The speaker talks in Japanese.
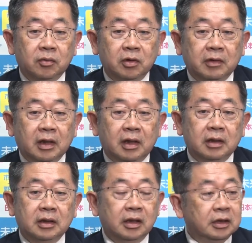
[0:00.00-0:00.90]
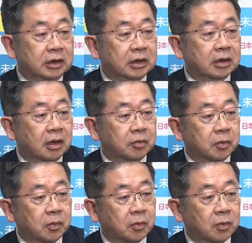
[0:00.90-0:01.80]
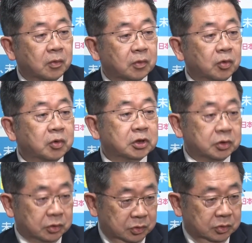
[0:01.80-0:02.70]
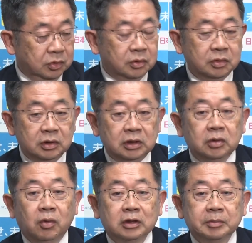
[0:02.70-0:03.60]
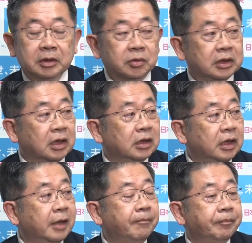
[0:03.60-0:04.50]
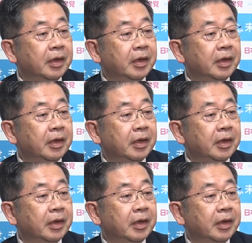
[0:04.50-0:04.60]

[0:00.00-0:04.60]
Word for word: これはやはり、あの党首にお集まりをいただいて、